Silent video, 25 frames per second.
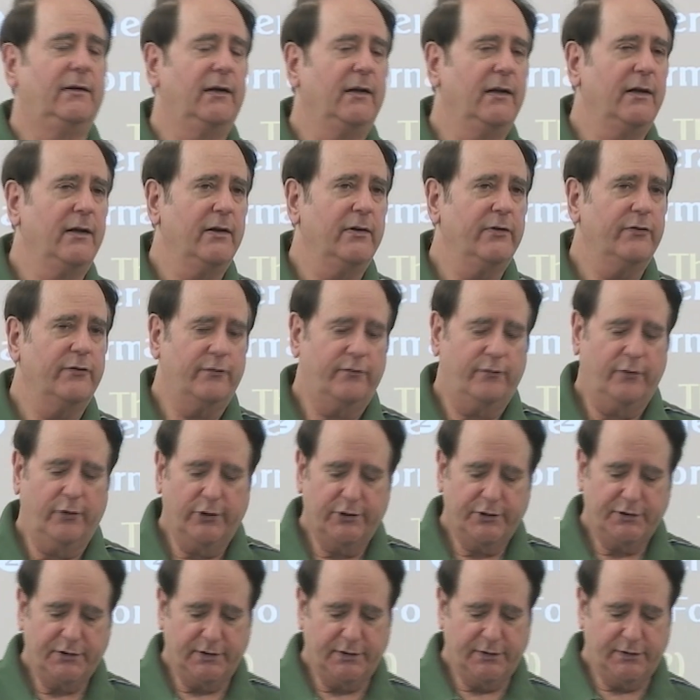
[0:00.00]
第
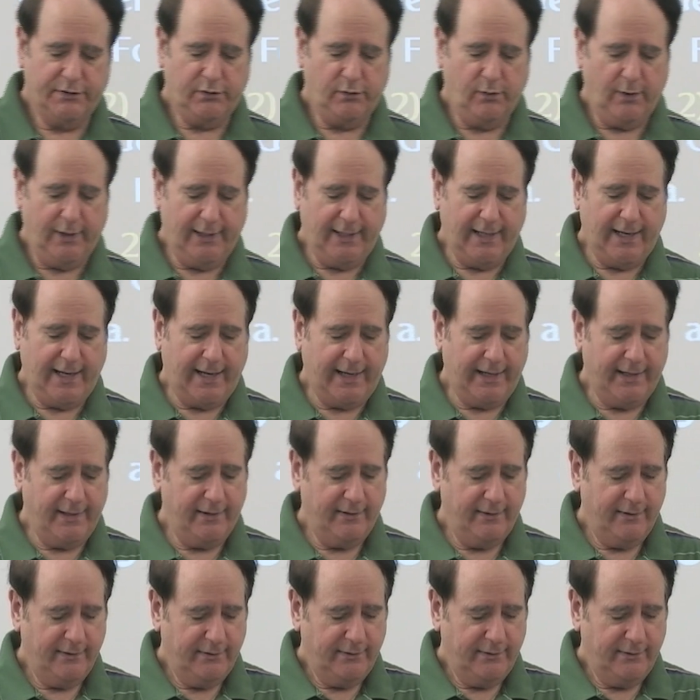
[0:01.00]
二十八节